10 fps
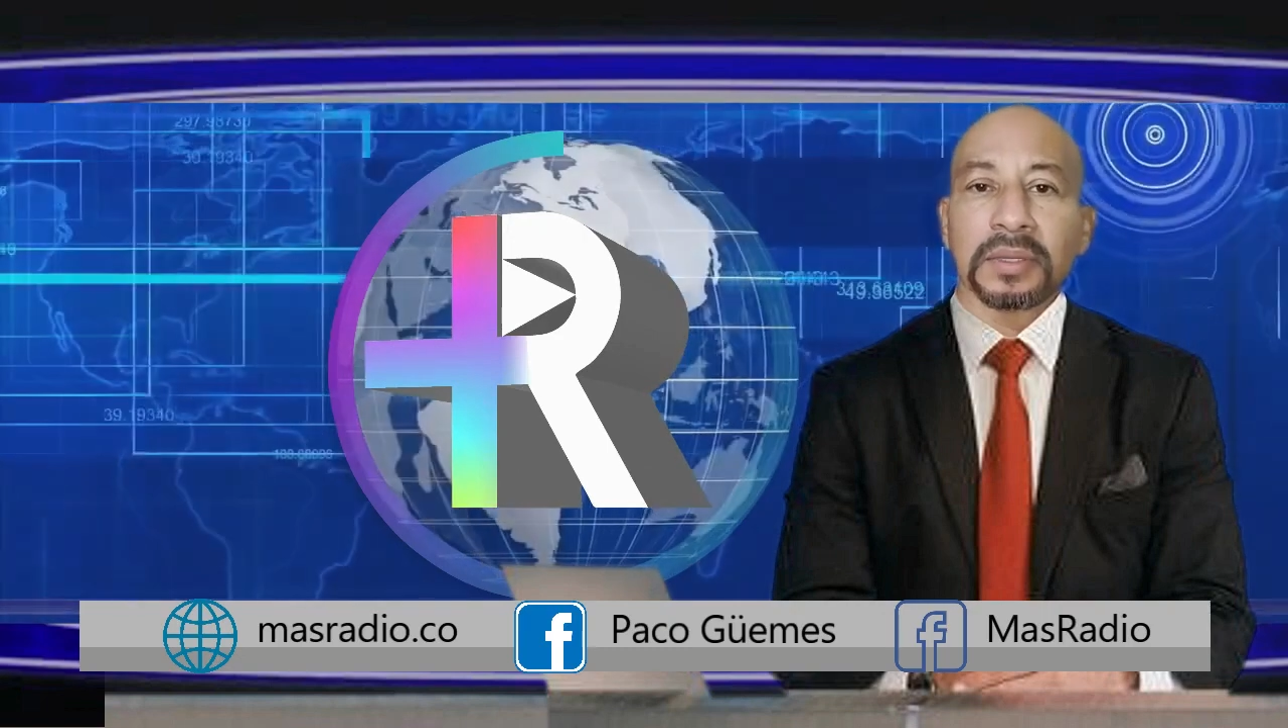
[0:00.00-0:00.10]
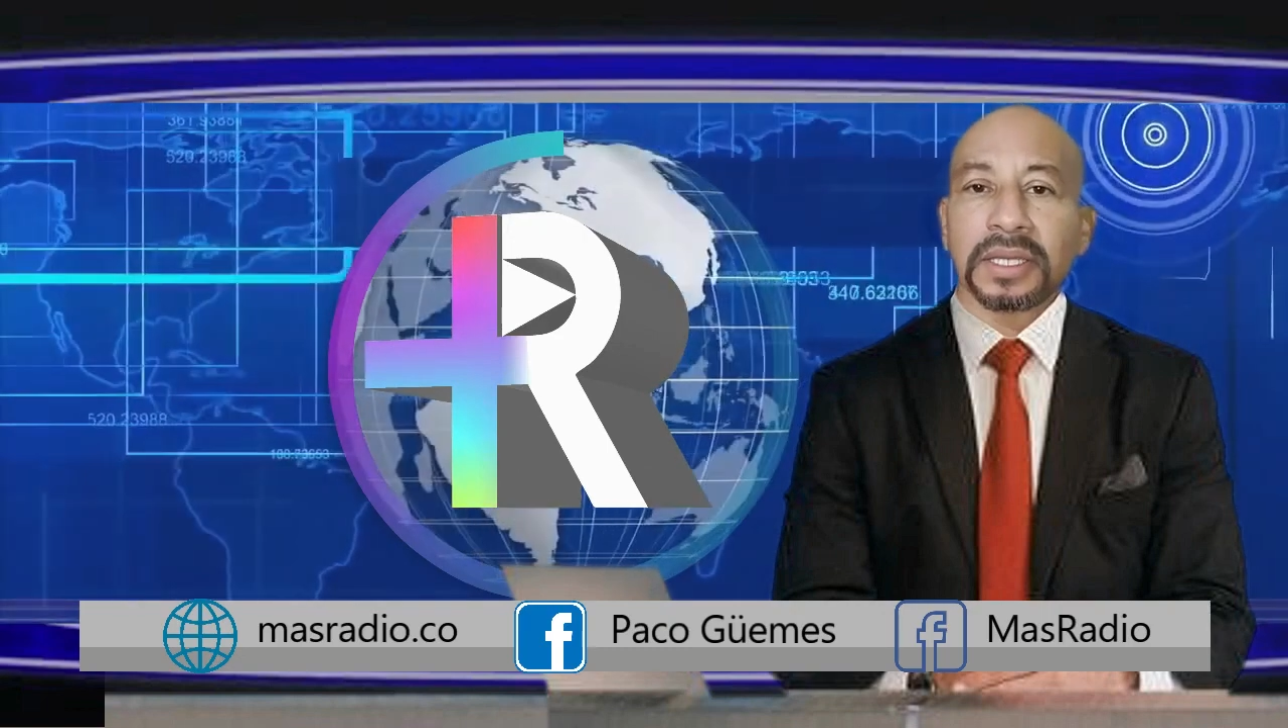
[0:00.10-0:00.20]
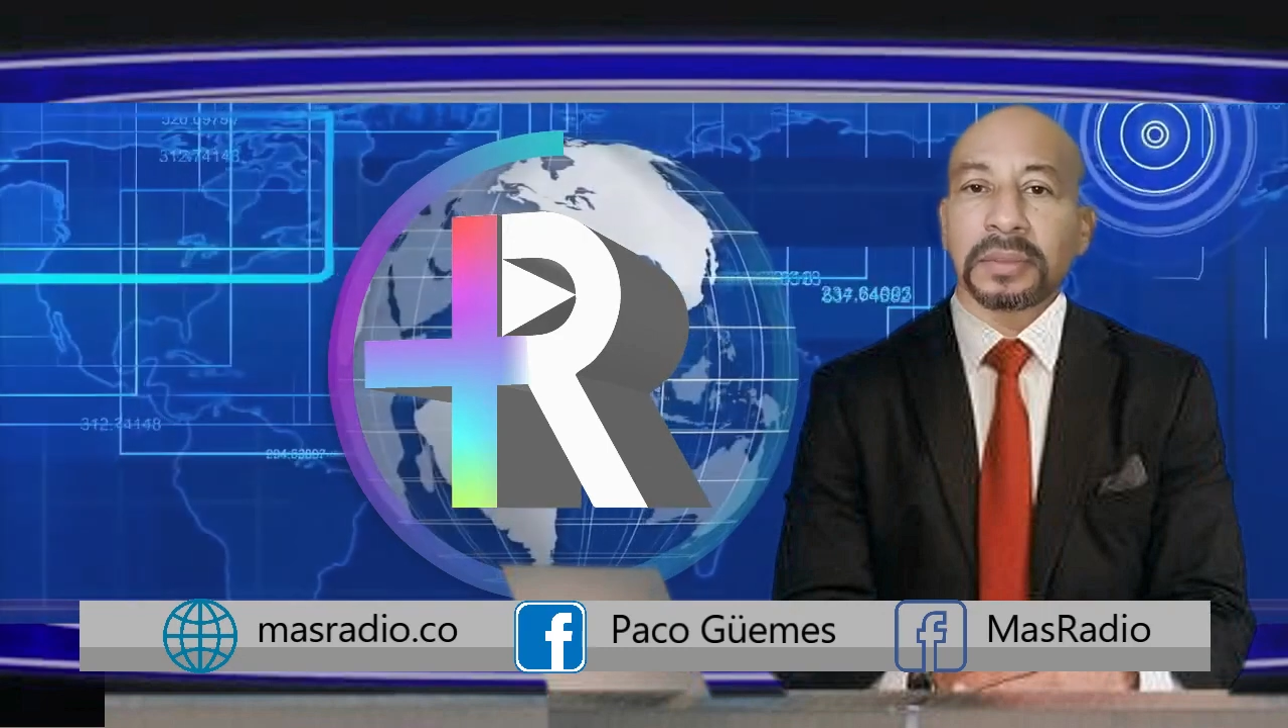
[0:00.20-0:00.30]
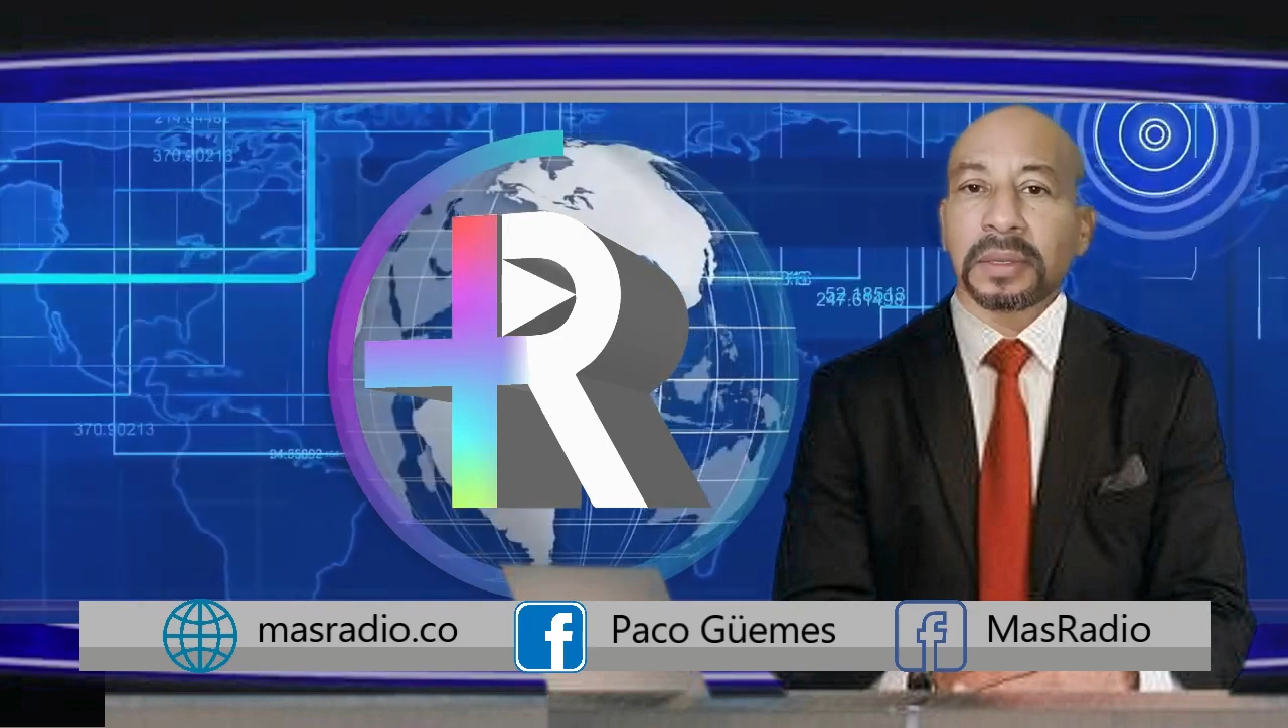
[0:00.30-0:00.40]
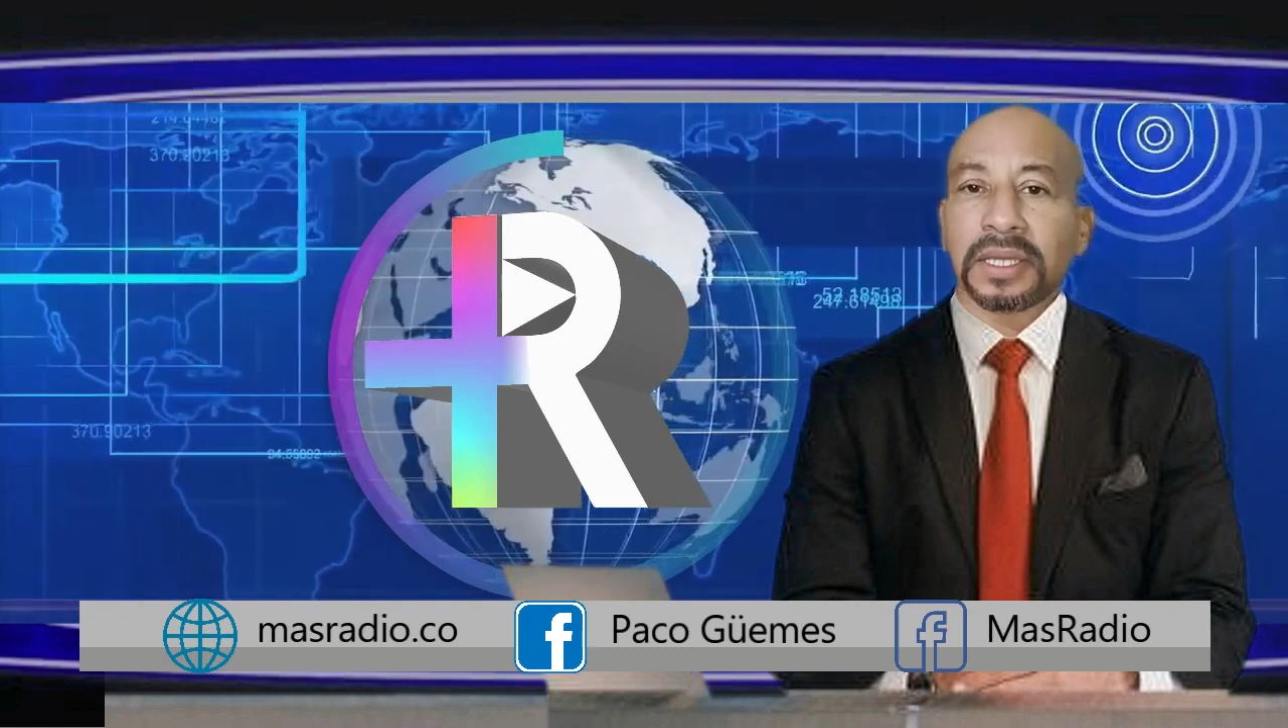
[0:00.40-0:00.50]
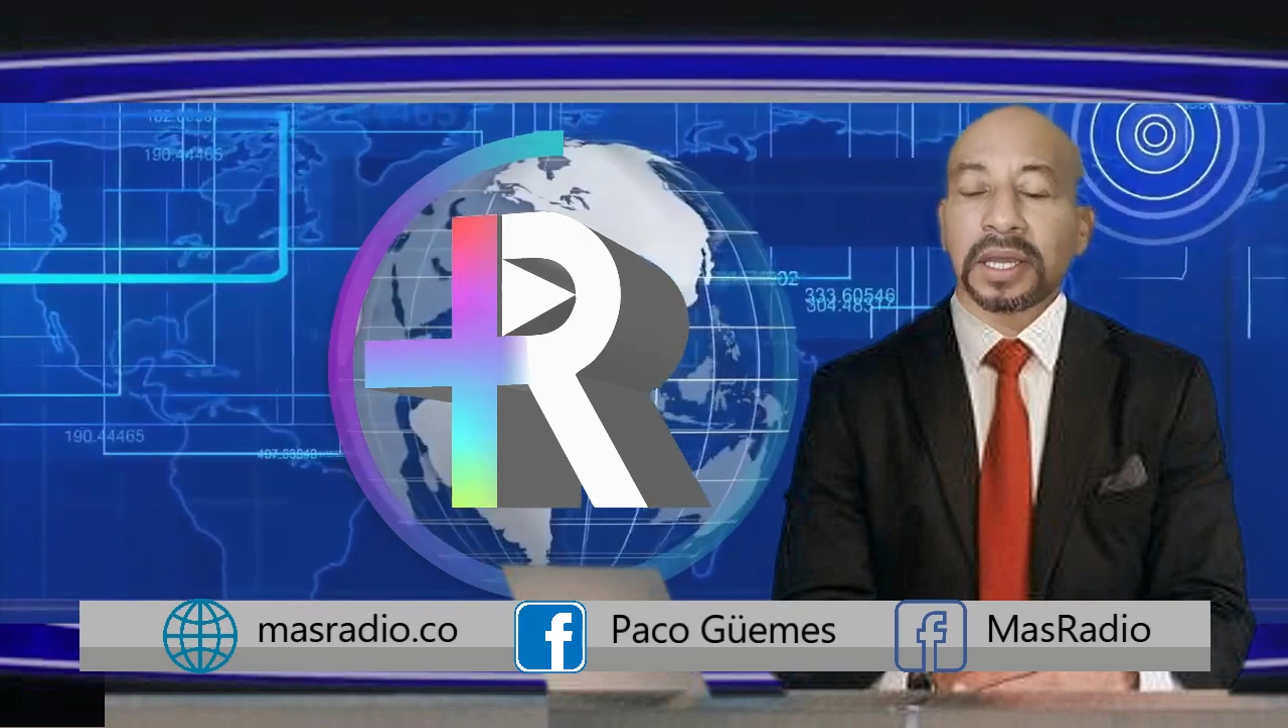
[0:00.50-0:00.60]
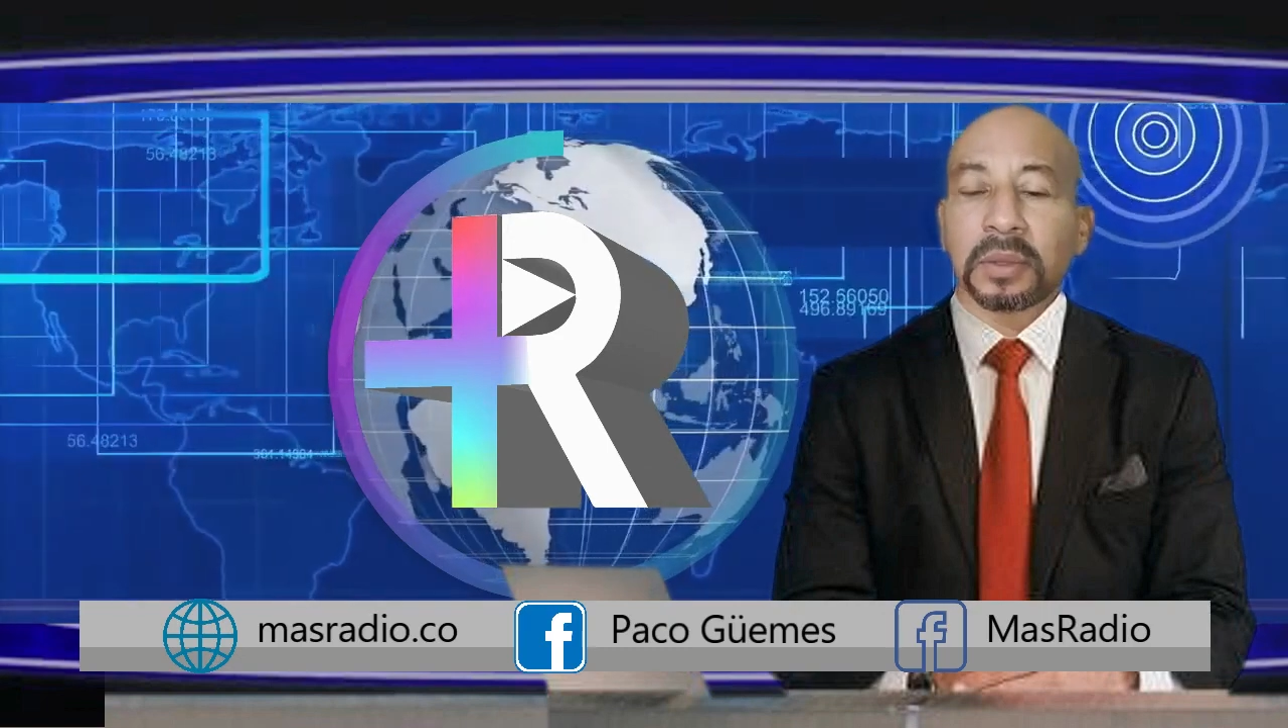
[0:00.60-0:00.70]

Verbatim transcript: municipal